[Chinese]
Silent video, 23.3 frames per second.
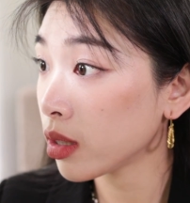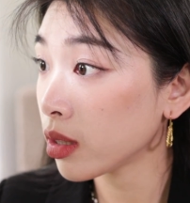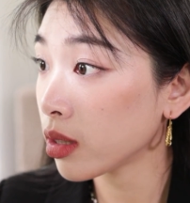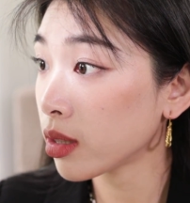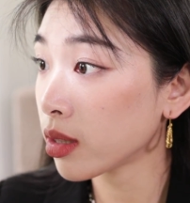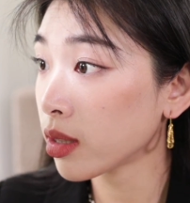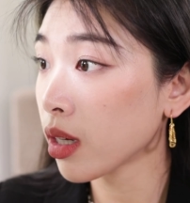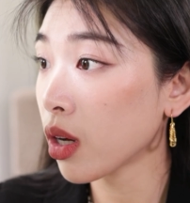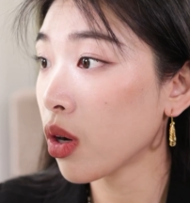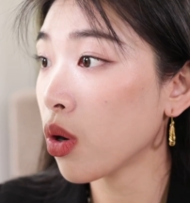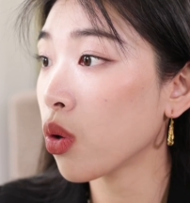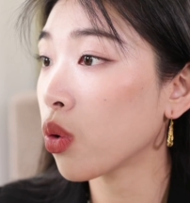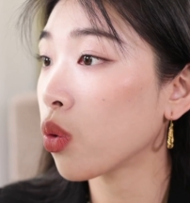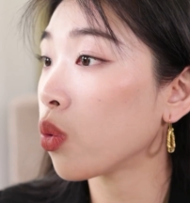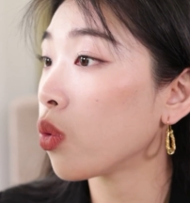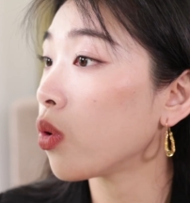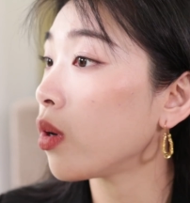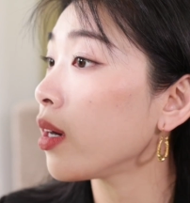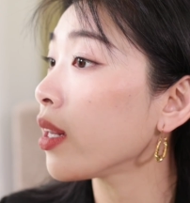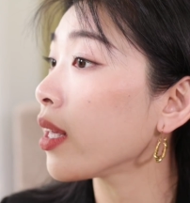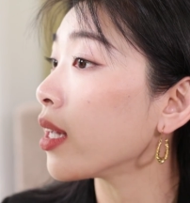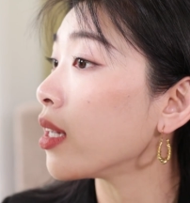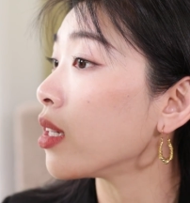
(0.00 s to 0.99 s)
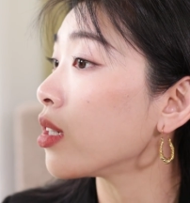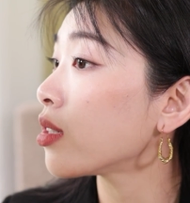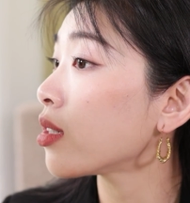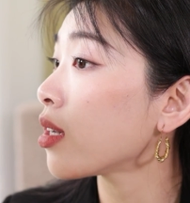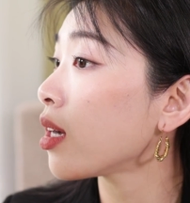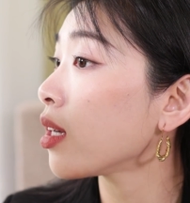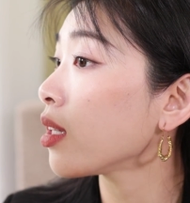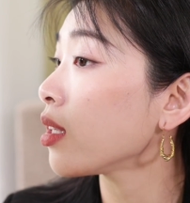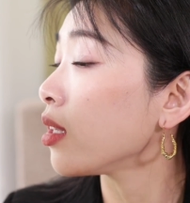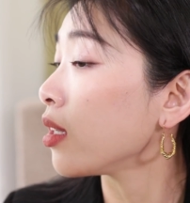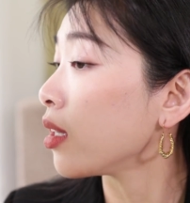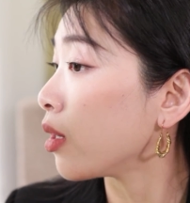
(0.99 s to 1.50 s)
效果脸
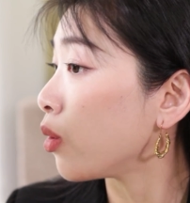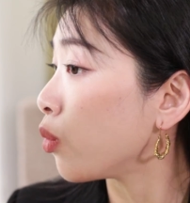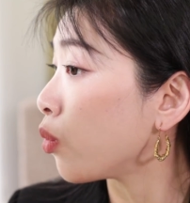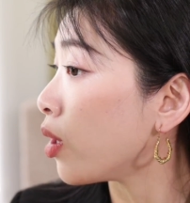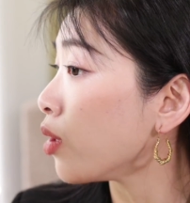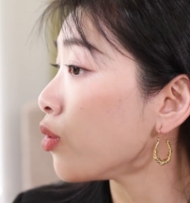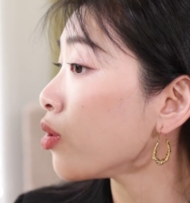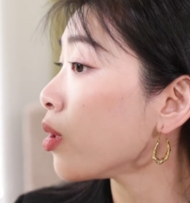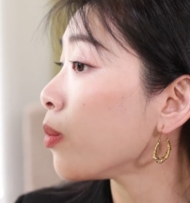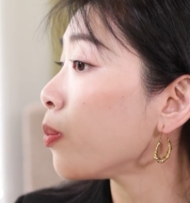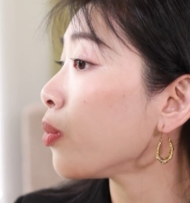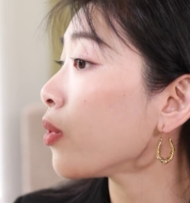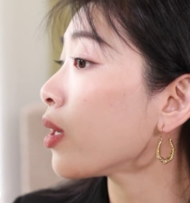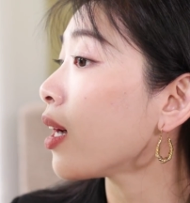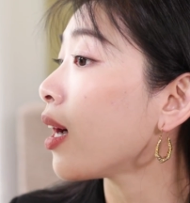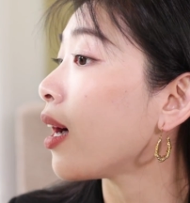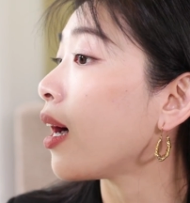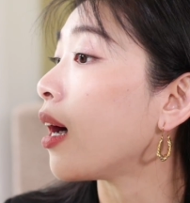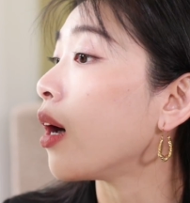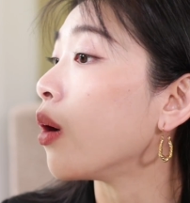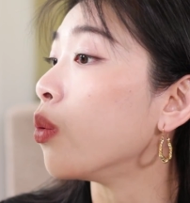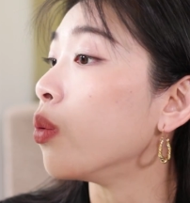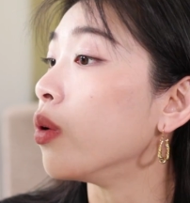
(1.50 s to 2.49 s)
上也完全不卡